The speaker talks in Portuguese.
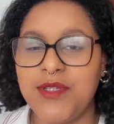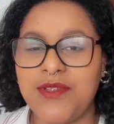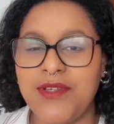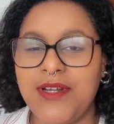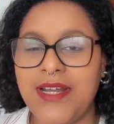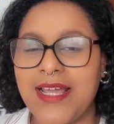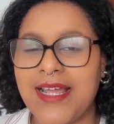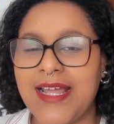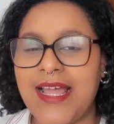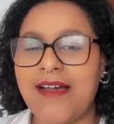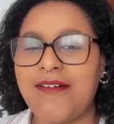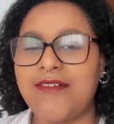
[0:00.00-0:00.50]
Muito
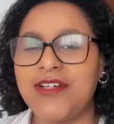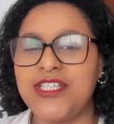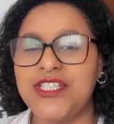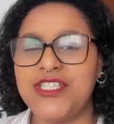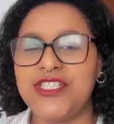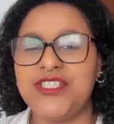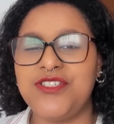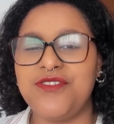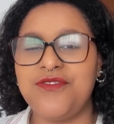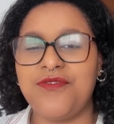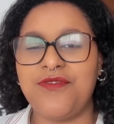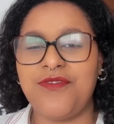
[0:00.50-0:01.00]
legal a
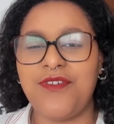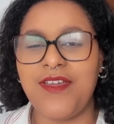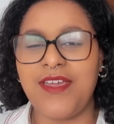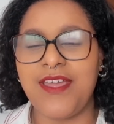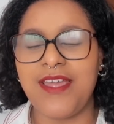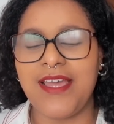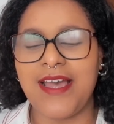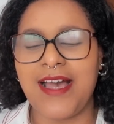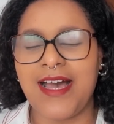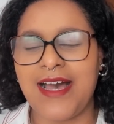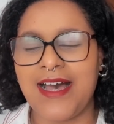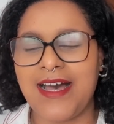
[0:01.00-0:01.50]
gente
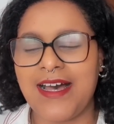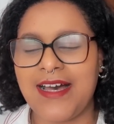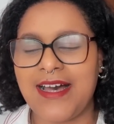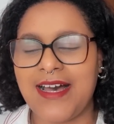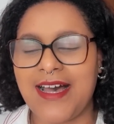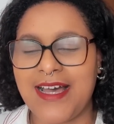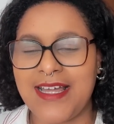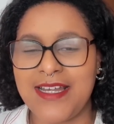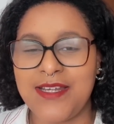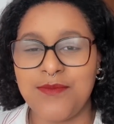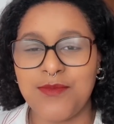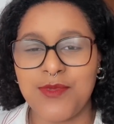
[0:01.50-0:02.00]
ver
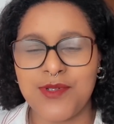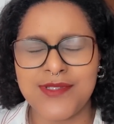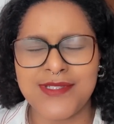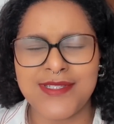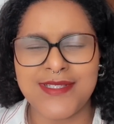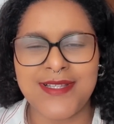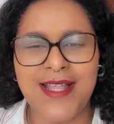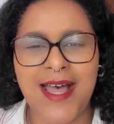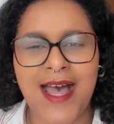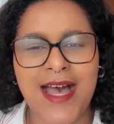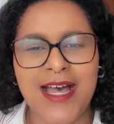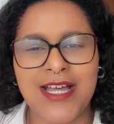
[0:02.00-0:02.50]
a
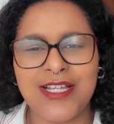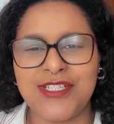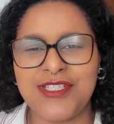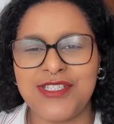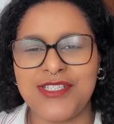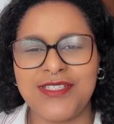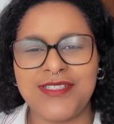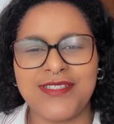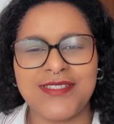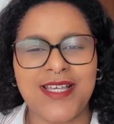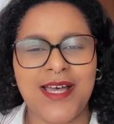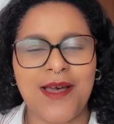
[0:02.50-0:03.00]

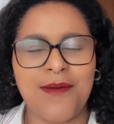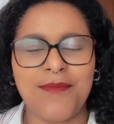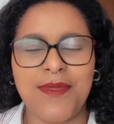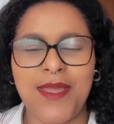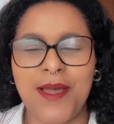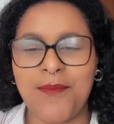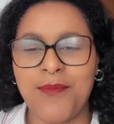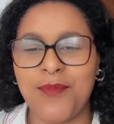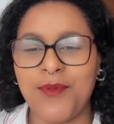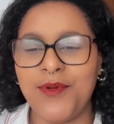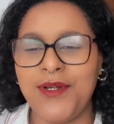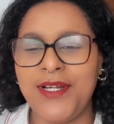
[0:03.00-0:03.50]
animosidade, sabe,
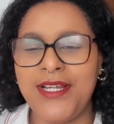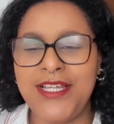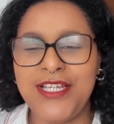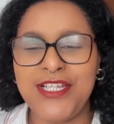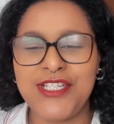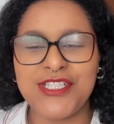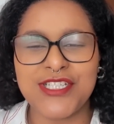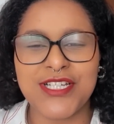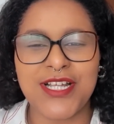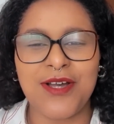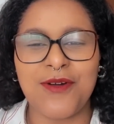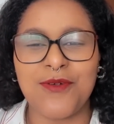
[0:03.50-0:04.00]
a
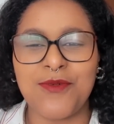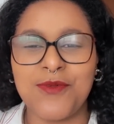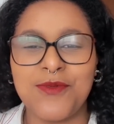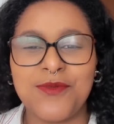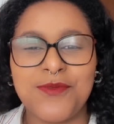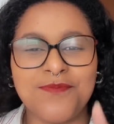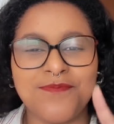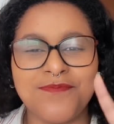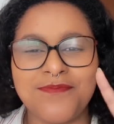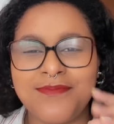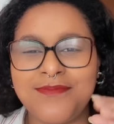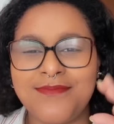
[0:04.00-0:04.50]
política,
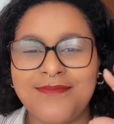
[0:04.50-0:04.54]
o